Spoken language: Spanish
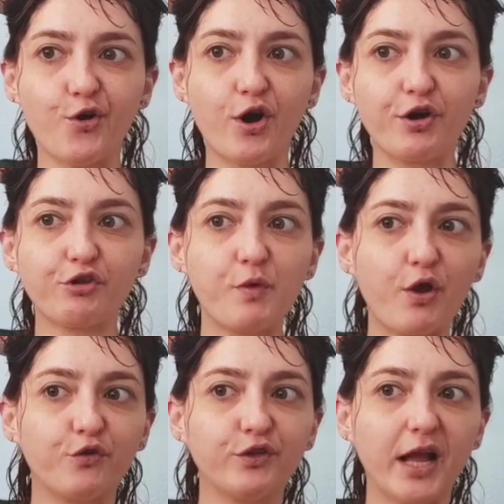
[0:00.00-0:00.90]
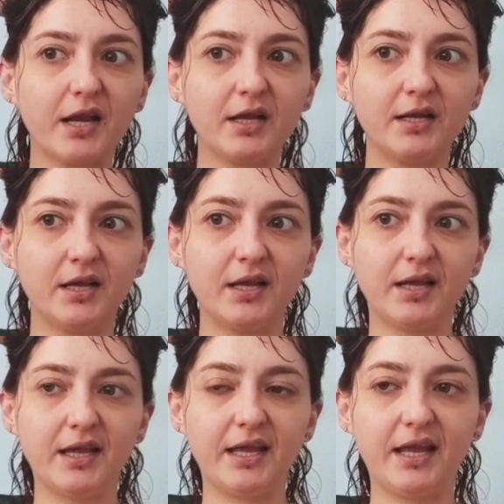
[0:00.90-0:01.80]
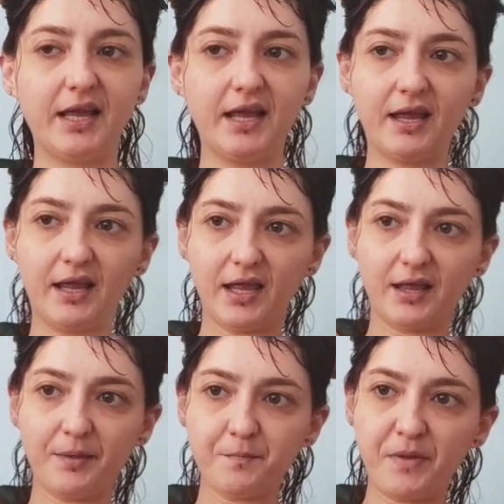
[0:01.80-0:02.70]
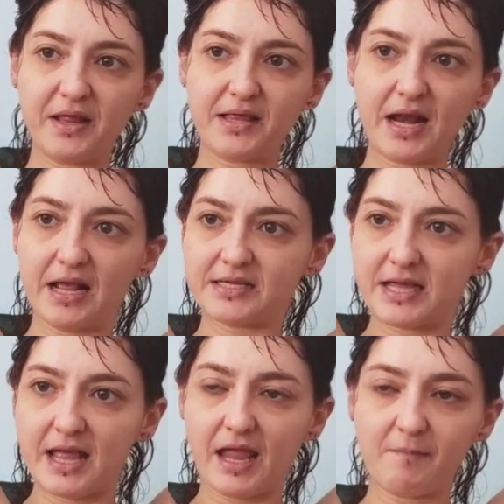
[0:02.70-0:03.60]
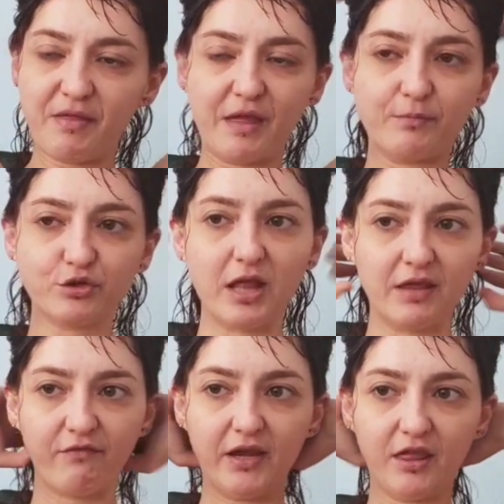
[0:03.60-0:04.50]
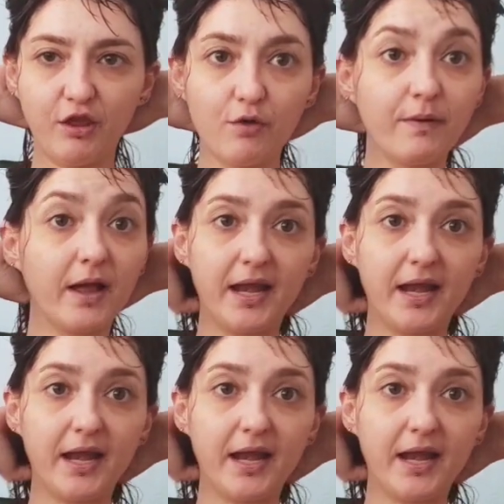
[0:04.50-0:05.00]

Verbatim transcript: ahora os voy a contar, eh, mientras empezamos la definición,